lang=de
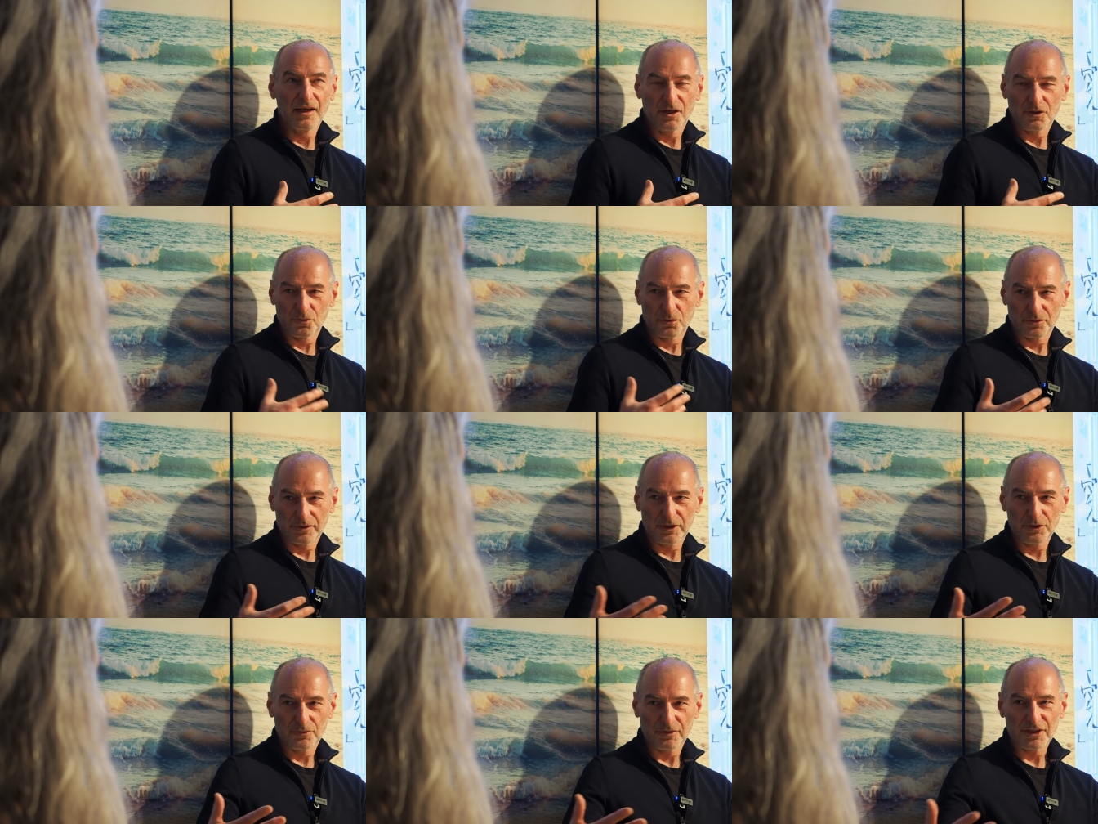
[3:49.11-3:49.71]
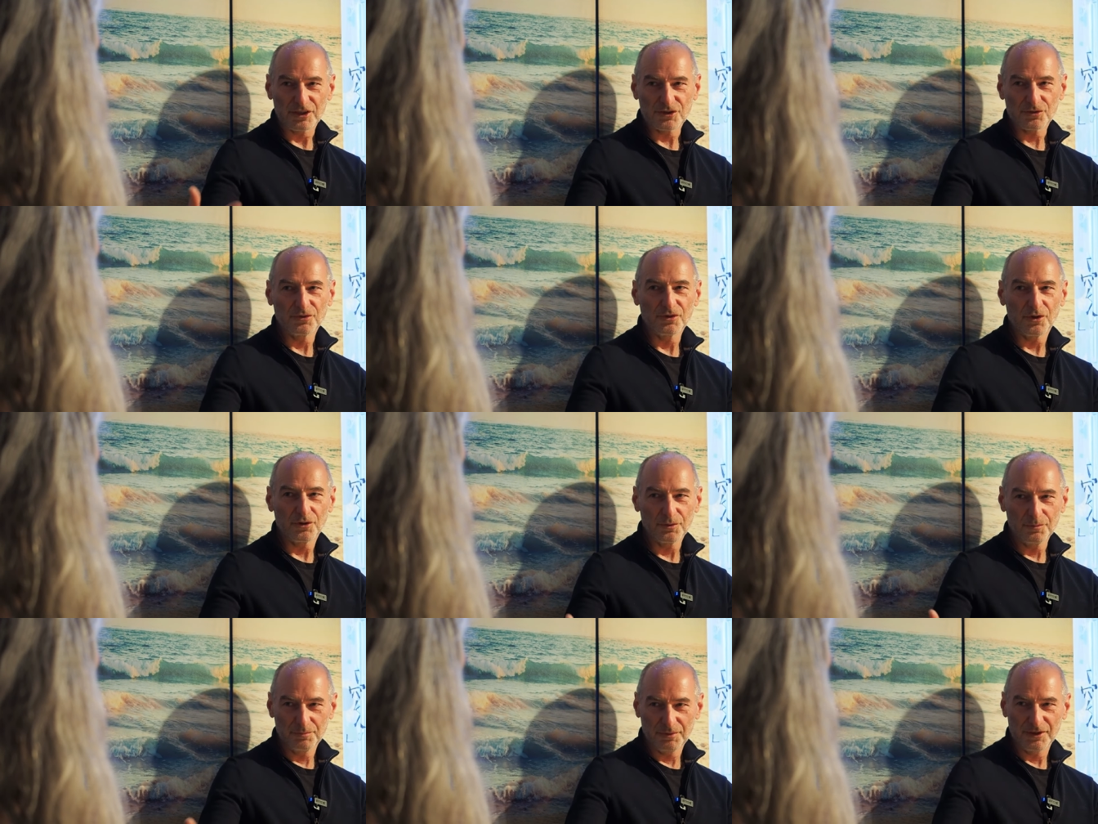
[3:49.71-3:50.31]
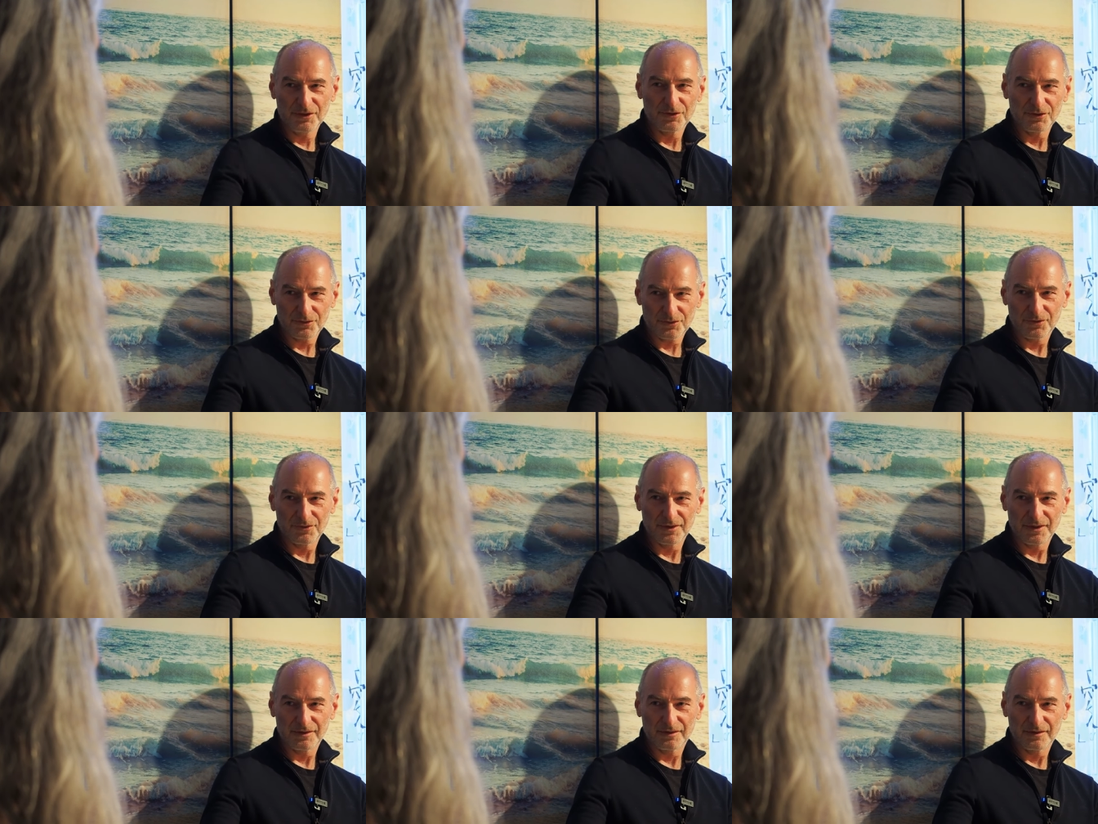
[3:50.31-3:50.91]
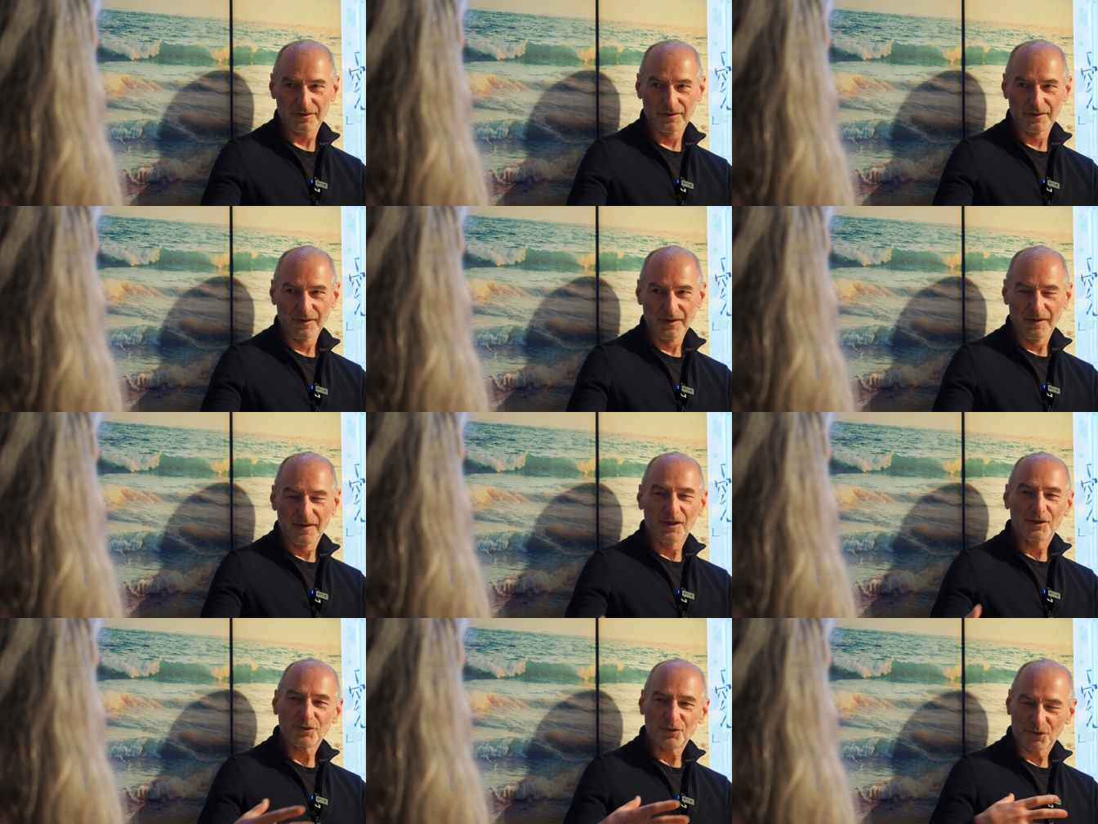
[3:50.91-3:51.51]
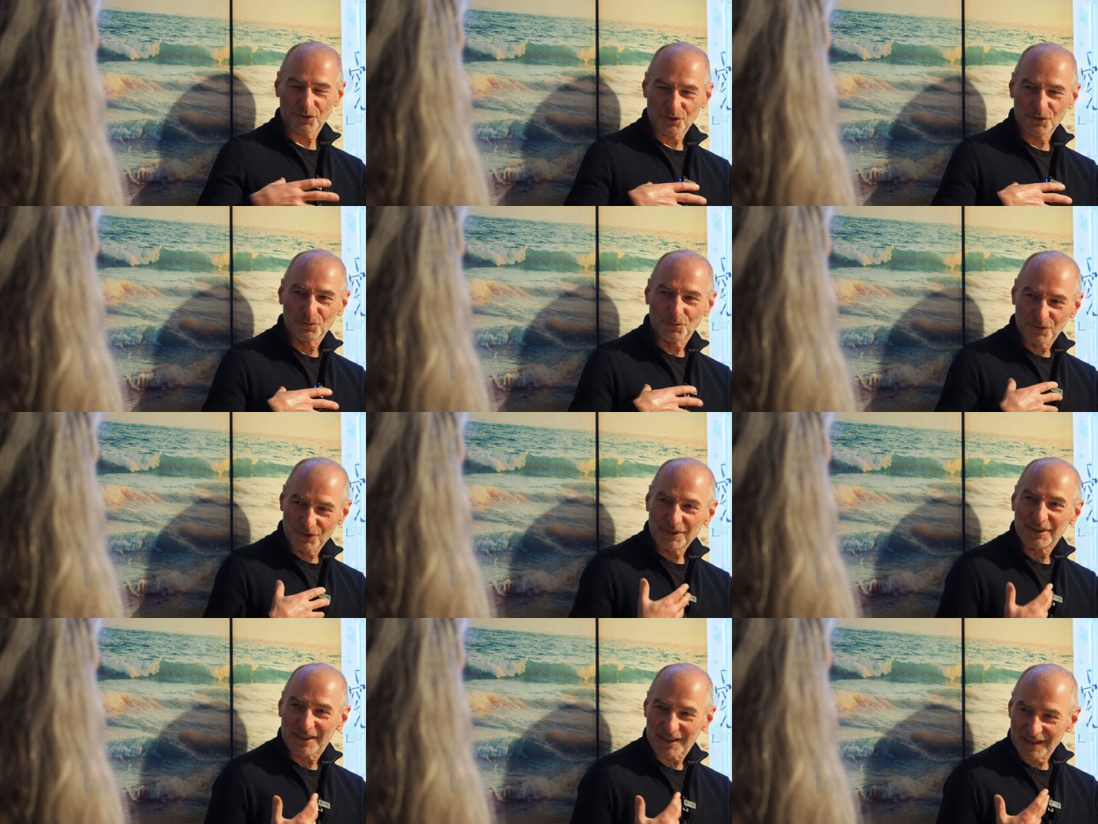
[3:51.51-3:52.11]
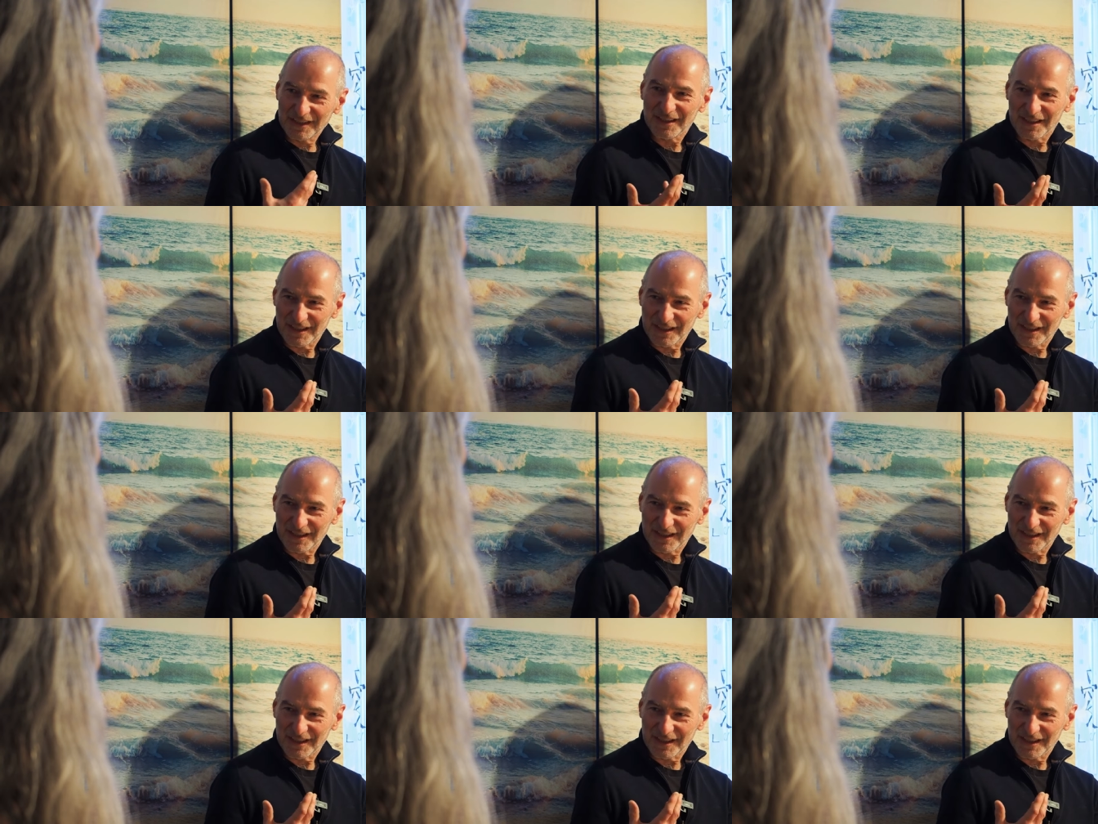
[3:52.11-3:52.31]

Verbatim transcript: Korregulation anbieten können. Dazu muss ich